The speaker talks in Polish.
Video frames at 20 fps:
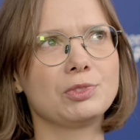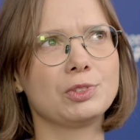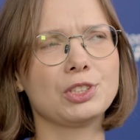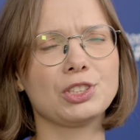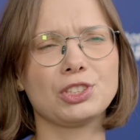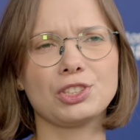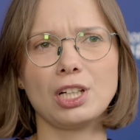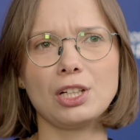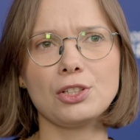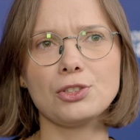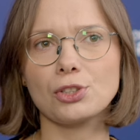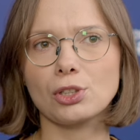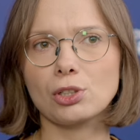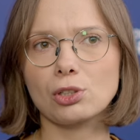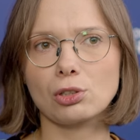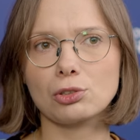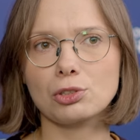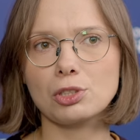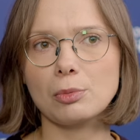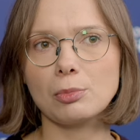
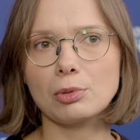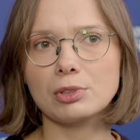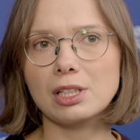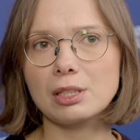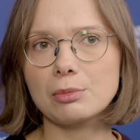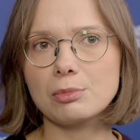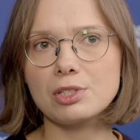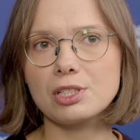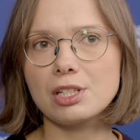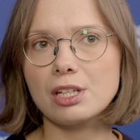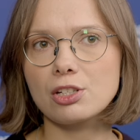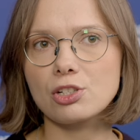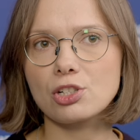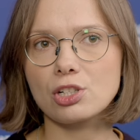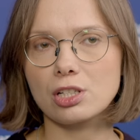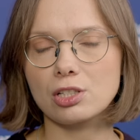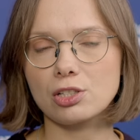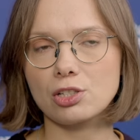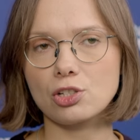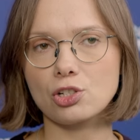dziesięciokrotnie bodaj
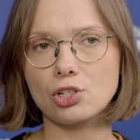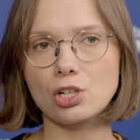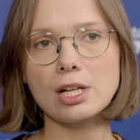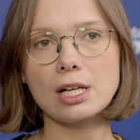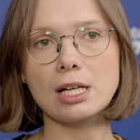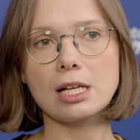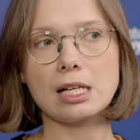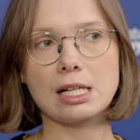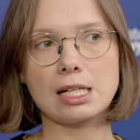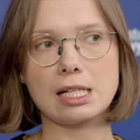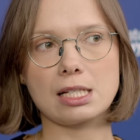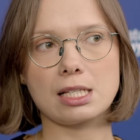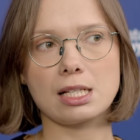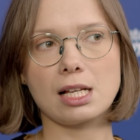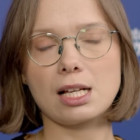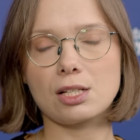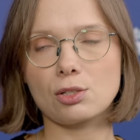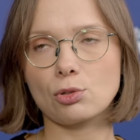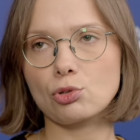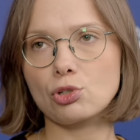mniejsze niż e, z
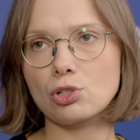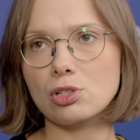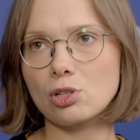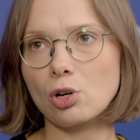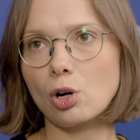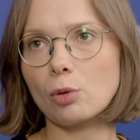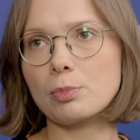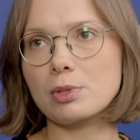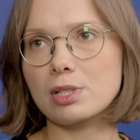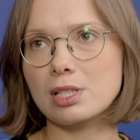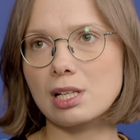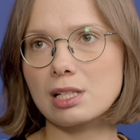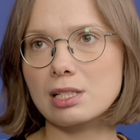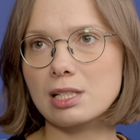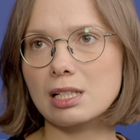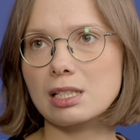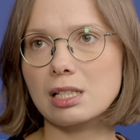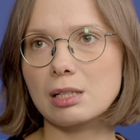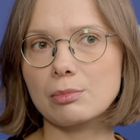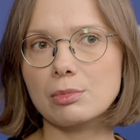gazu czy z ropy,
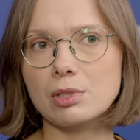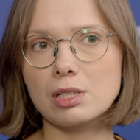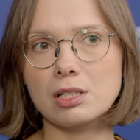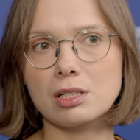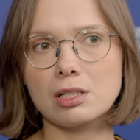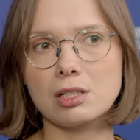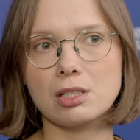zatem,